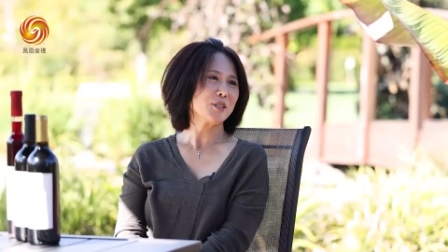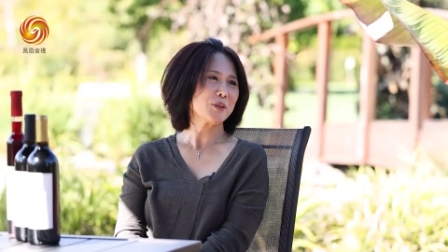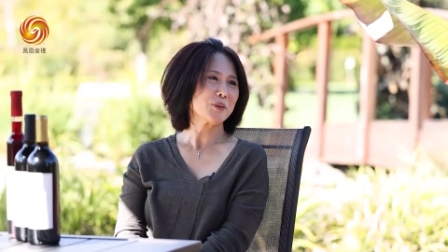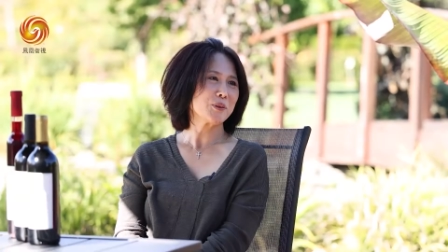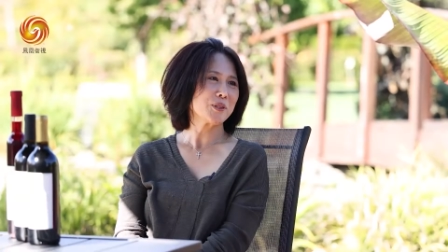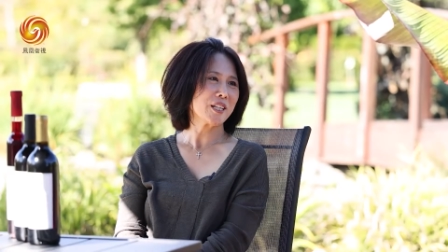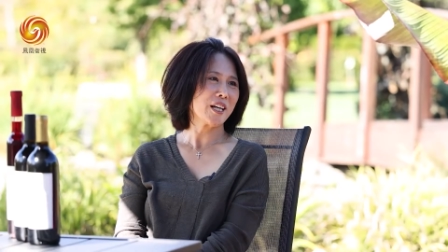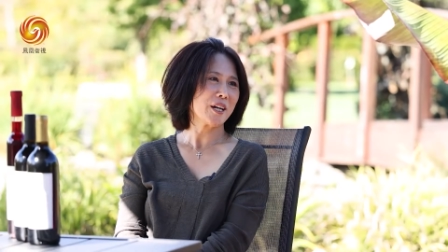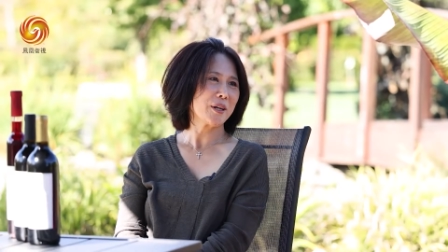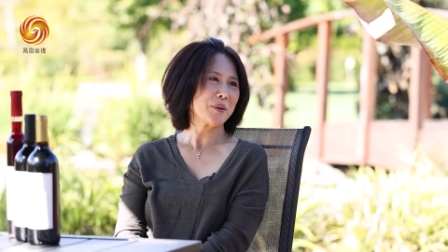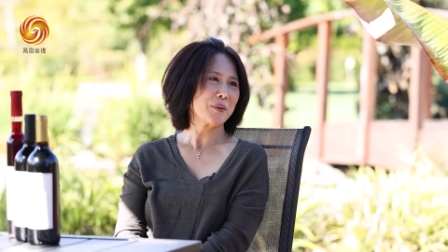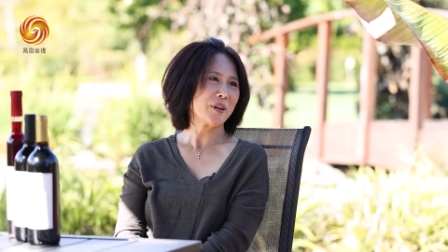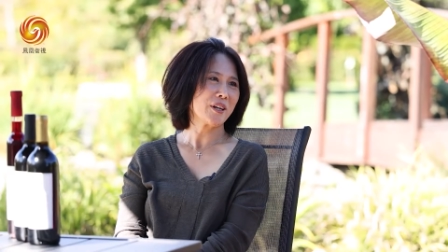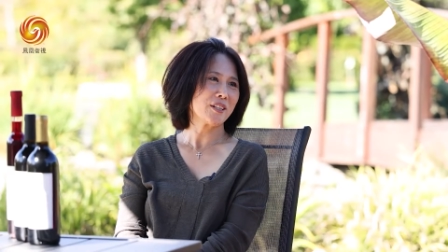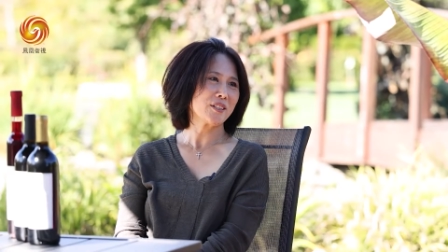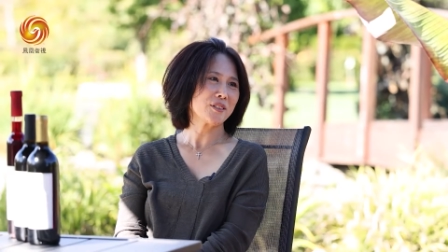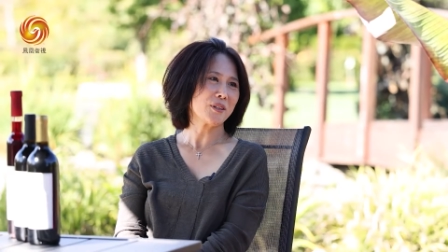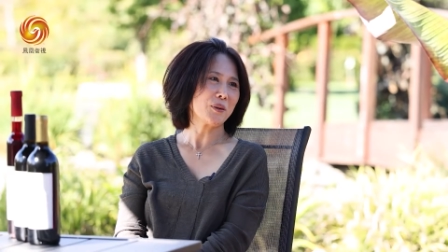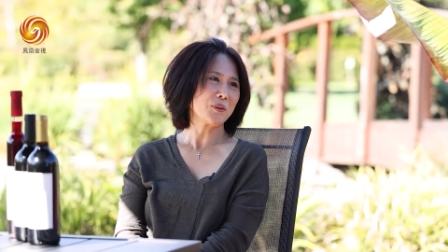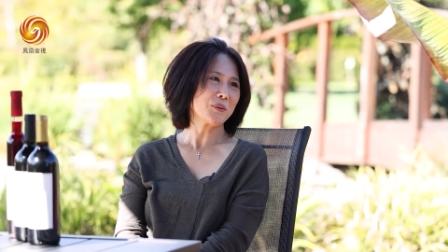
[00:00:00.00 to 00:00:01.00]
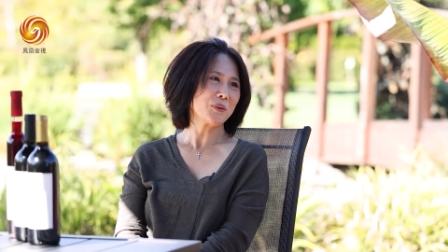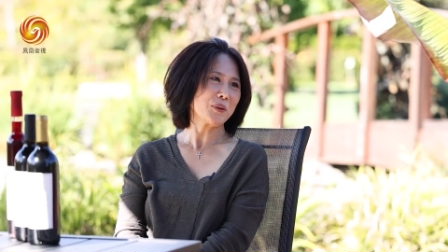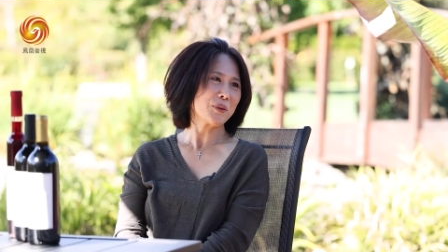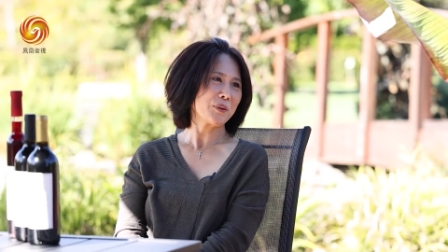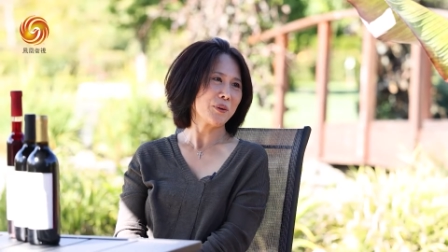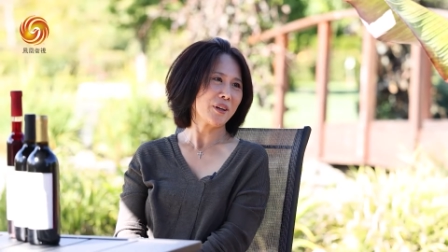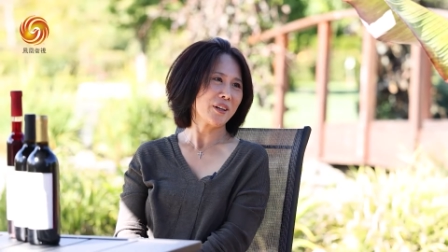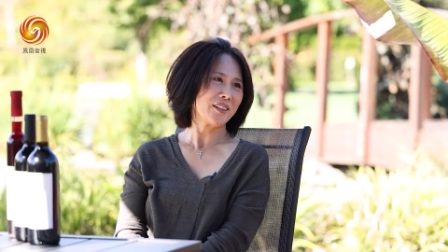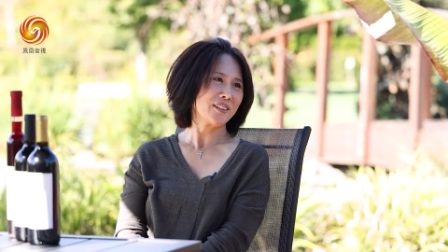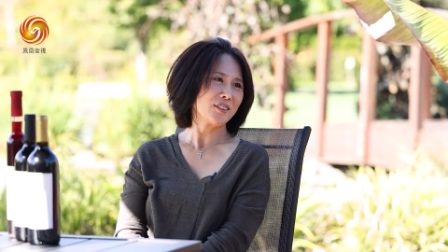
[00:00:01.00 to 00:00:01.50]
蔬菜园、小果
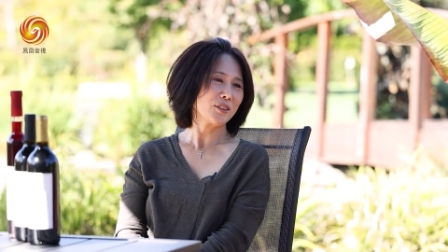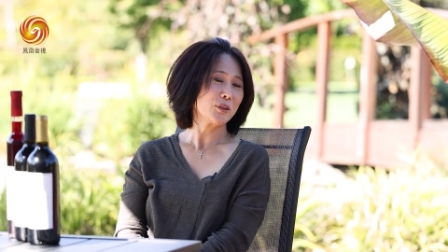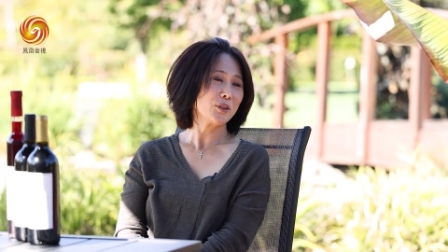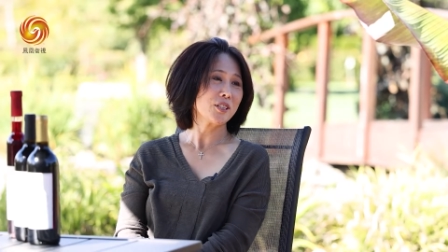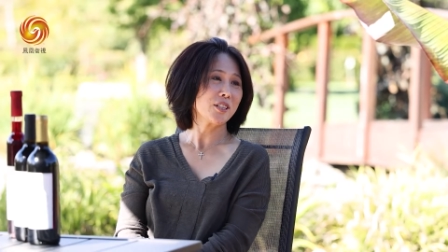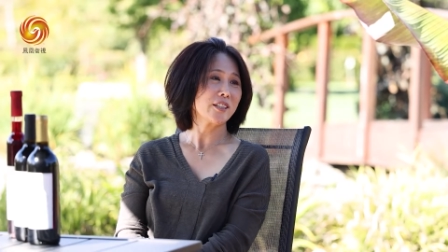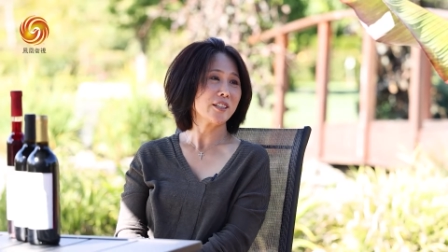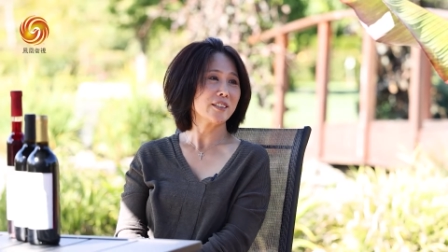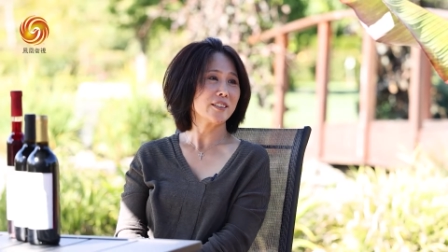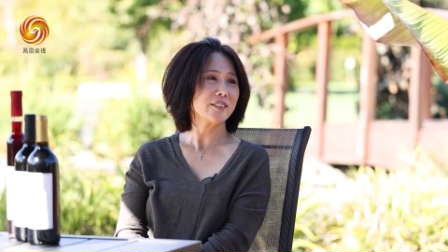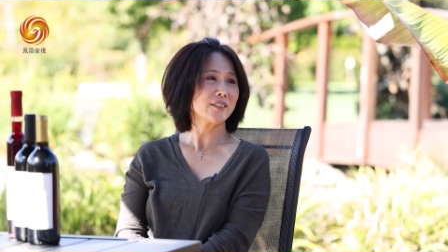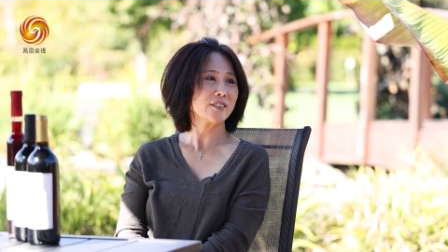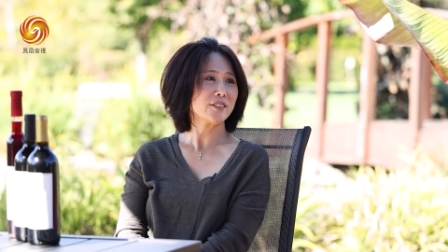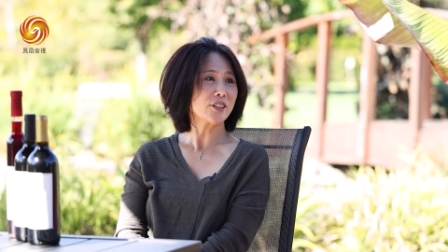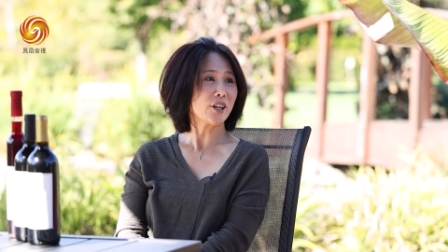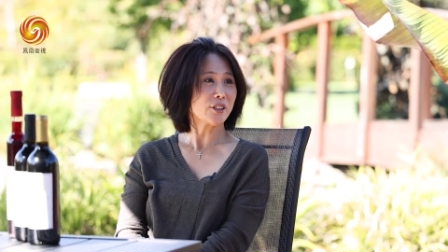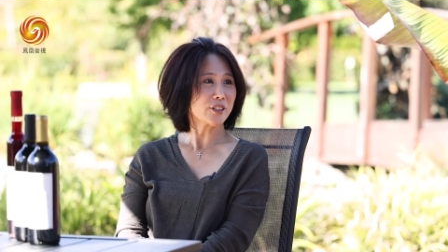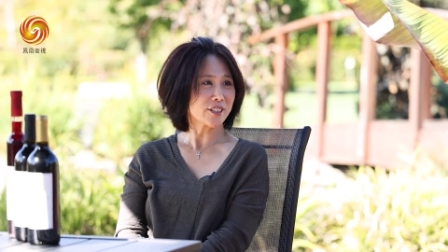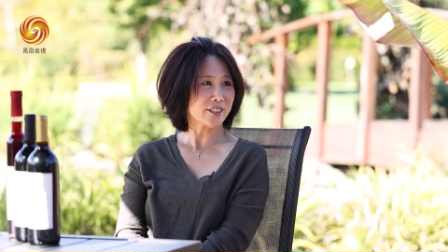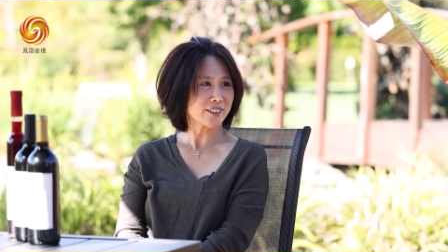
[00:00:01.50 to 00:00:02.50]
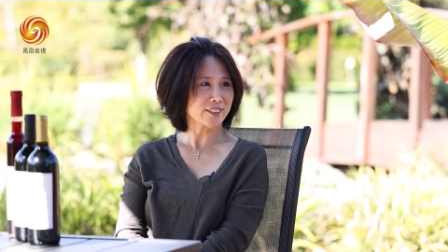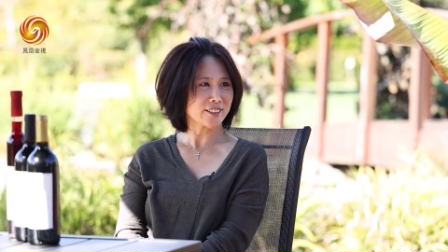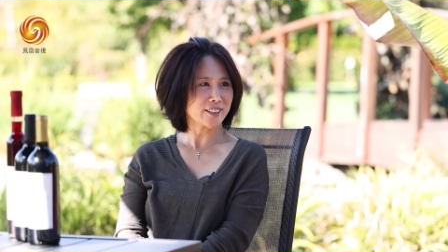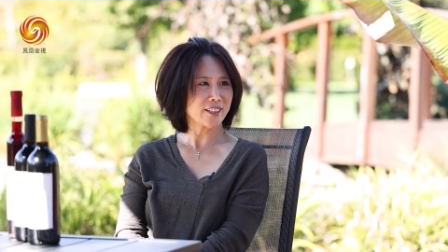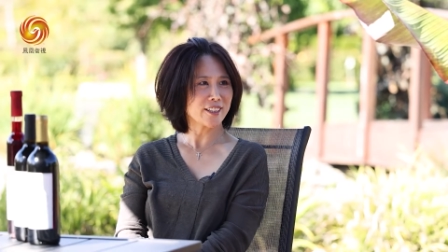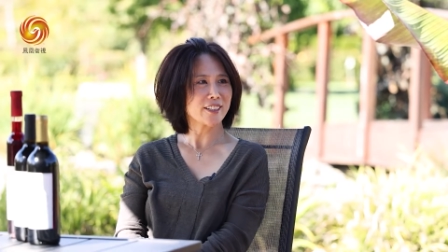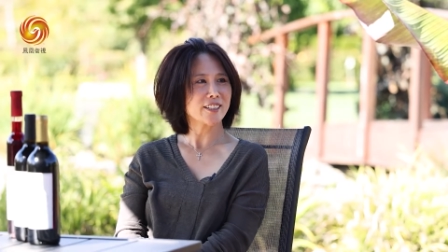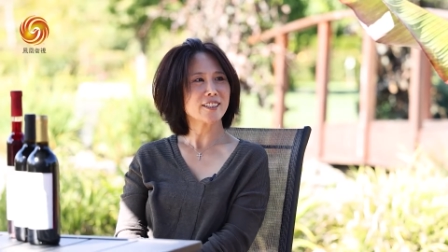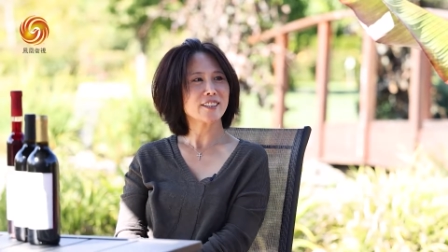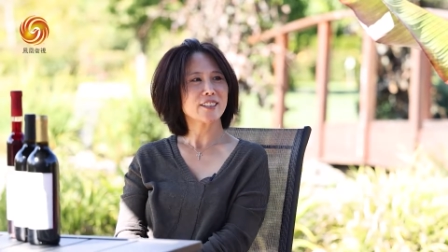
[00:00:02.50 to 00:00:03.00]
园，都是很小型的。